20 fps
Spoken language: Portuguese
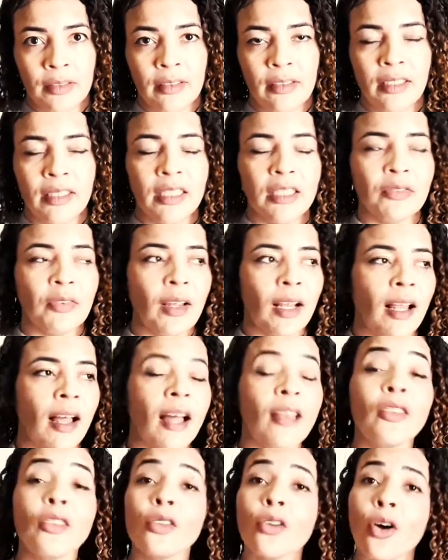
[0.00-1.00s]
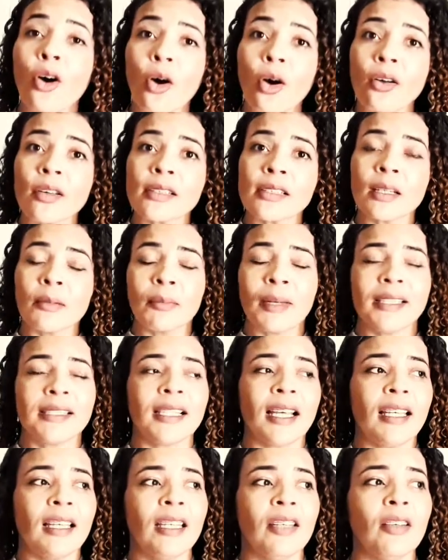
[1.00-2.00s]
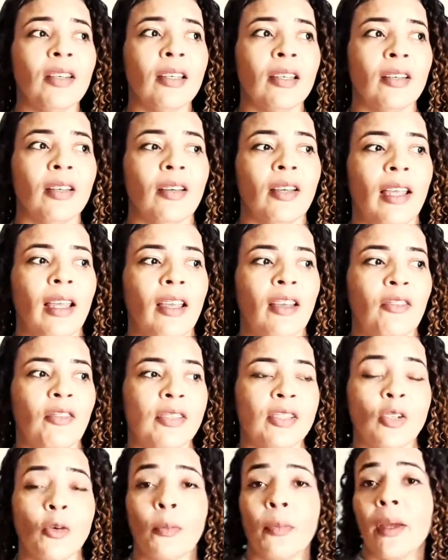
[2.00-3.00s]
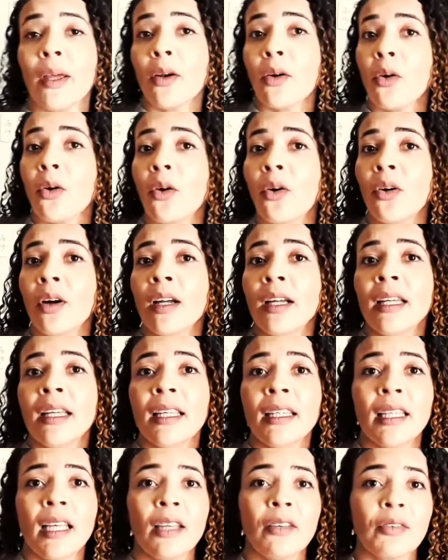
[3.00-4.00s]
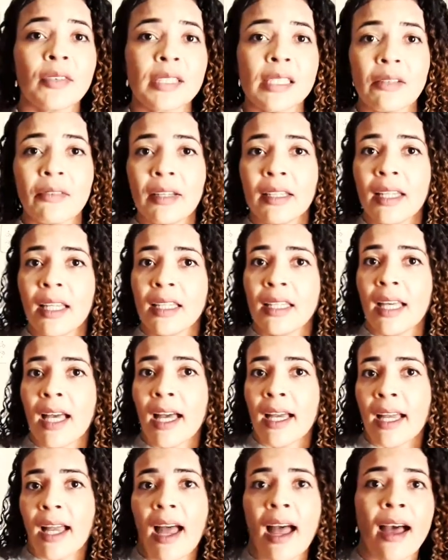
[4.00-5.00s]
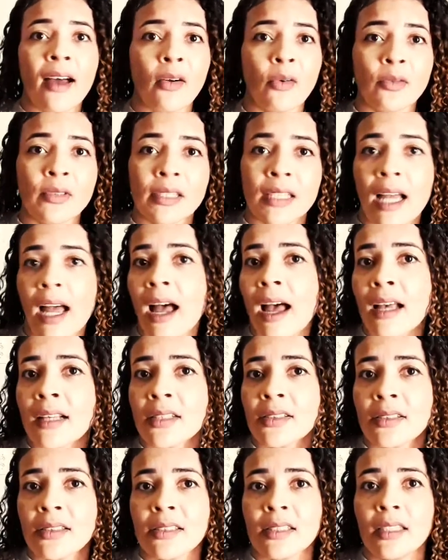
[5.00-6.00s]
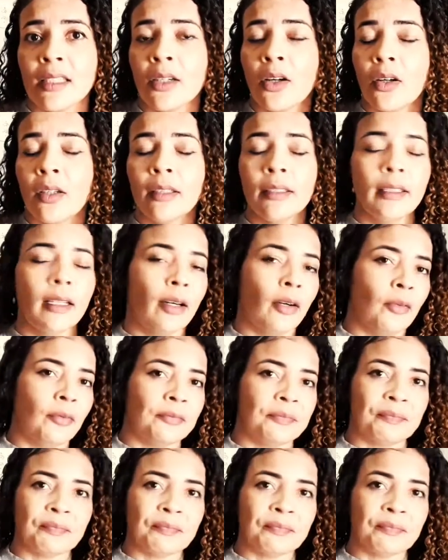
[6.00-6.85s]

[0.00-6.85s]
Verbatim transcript: Tem gente que fala, nossa, mas aí é, você operou e aí você vai ter que arcar com os gastos do silicone. Não.